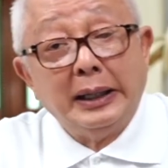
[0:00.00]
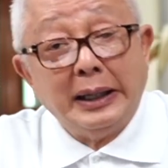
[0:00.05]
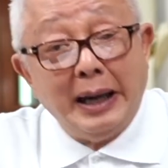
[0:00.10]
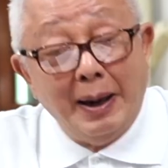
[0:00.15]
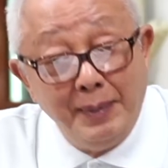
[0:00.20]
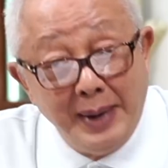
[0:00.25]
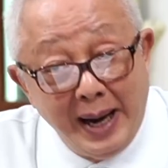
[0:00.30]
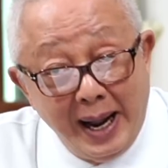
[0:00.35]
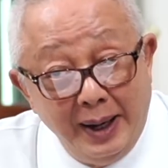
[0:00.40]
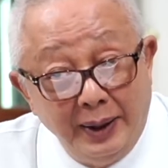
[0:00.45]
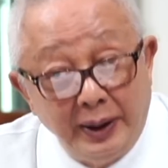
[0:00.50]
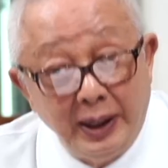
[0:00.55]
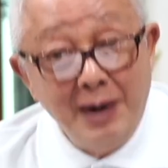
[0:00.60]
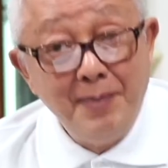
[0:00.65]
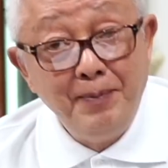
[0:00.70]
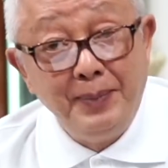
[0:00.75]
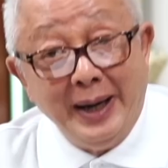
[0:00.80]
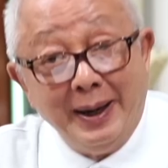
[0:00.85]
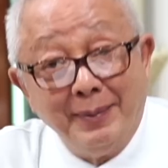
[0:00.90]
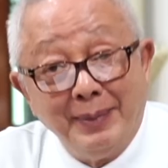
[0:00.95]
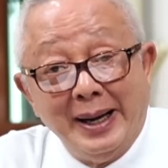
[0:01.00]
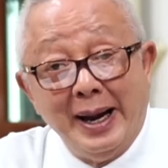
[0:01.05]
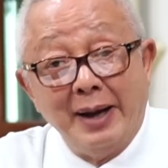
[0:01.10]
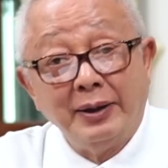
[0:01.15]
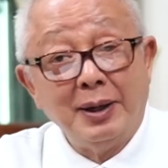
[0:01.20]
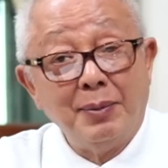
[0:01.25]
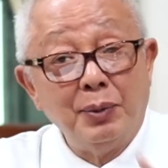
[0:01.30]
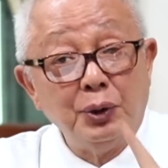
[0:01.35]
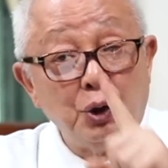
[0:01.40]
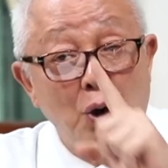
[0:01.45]
กำลังเริ่มเปลี่ยนไปแล้ว
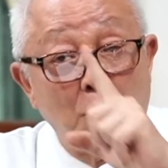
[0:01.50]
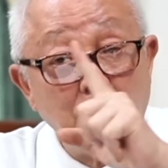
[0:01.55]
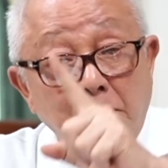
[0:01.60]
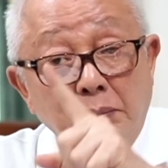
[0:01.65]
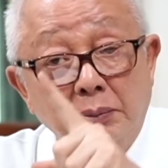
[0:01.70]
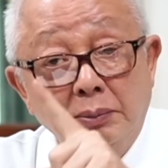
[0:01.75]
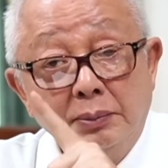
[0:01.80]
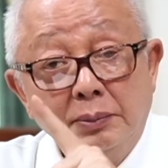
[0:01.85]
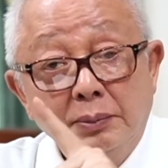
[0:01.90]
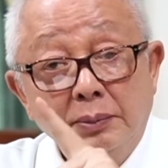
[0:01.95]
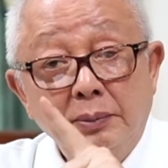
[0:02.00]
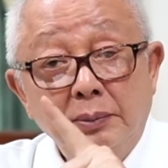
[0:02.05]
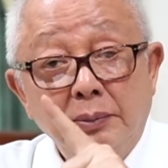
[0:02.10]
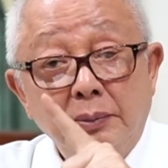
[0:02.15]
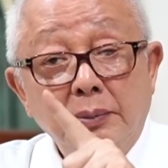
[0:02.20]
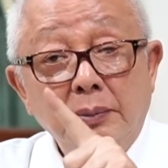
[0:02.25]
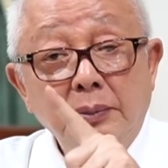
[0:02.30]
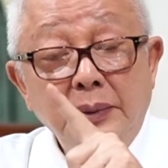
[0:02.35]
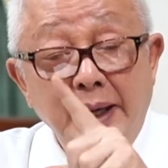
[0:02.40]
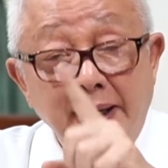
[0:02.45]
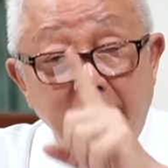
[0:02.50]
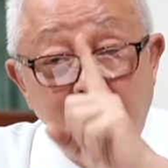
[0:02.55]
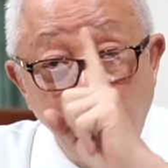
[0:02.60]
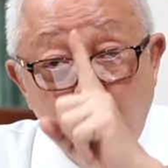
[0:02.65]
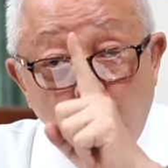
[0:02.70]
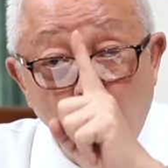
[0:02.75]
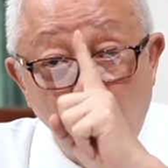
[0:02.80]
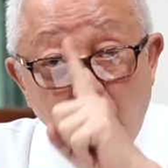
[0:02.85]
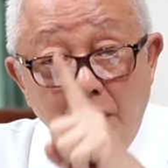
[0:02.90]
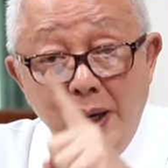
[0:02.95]
ท่านผู้ชมนี่คือ
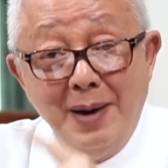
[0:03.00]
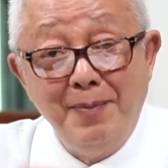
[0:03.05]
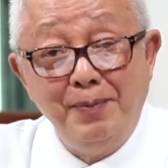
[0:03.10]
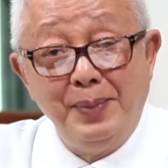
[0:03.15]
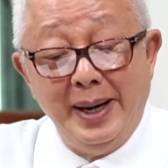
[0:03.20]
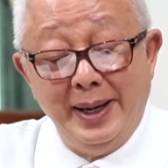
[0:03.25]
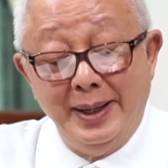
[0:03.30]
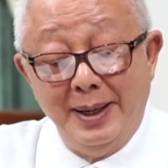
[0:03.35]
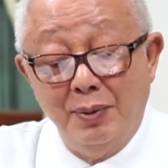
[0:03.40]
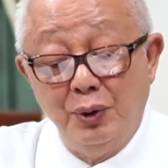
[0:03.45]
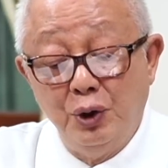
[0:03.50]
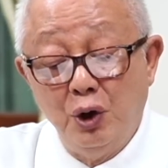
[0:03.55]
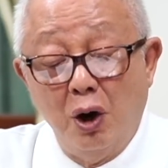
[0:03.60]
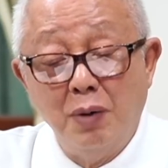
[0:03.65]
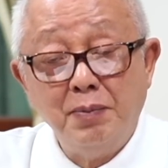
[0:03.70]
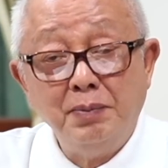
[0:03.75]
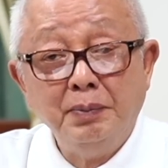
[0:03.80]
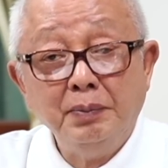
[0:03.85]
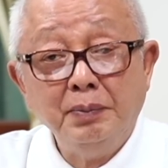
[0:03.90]
จุดเริ่มเปลี่ยนท่านผู้ชม